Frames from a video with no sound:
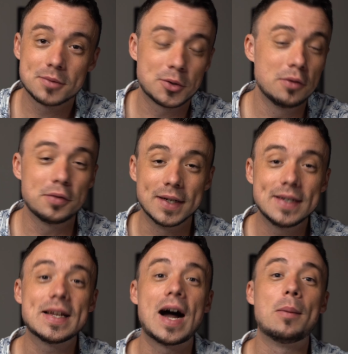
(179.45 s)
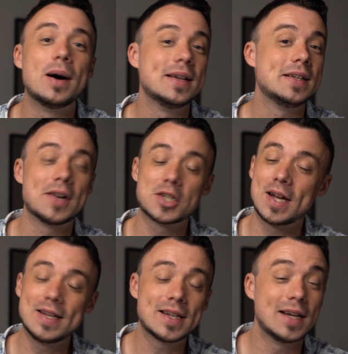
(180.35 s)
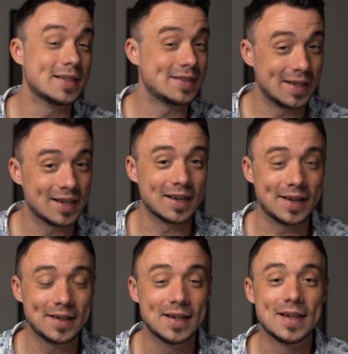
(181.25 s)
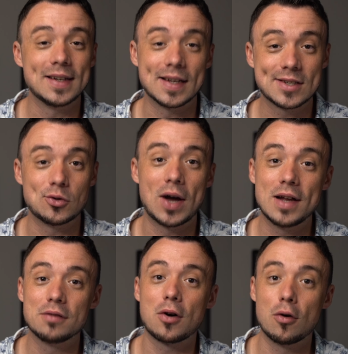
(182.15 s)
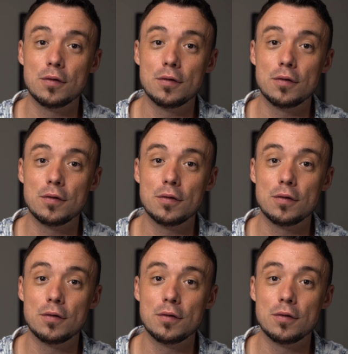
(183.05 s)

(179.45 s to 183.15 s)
schön für dich, aber die Wahrscheinlichkeit ist sehr gering, dass du da eine Frau